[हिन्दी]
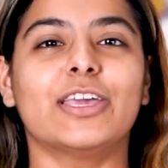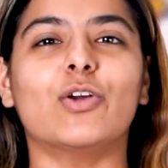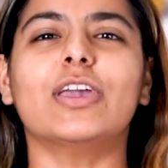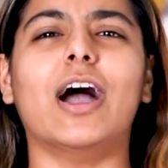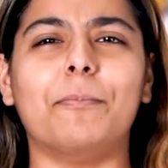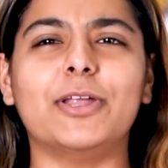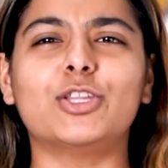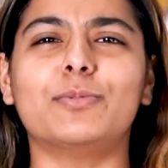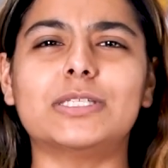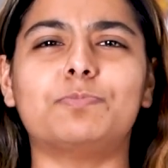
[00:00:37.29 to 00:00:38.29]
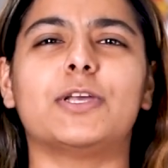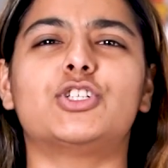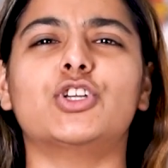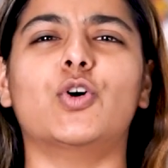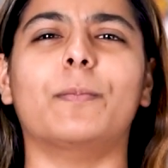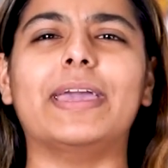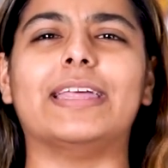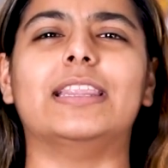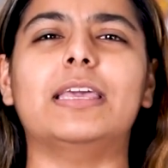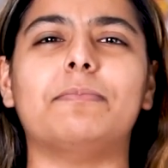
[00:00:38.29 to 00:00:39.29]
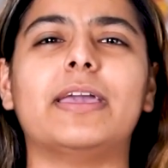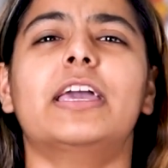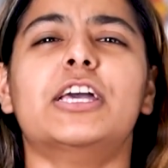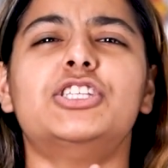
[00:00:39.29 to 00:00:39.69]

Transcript: क्योंकि हमने तो बस पिक्चरों में हिंदी में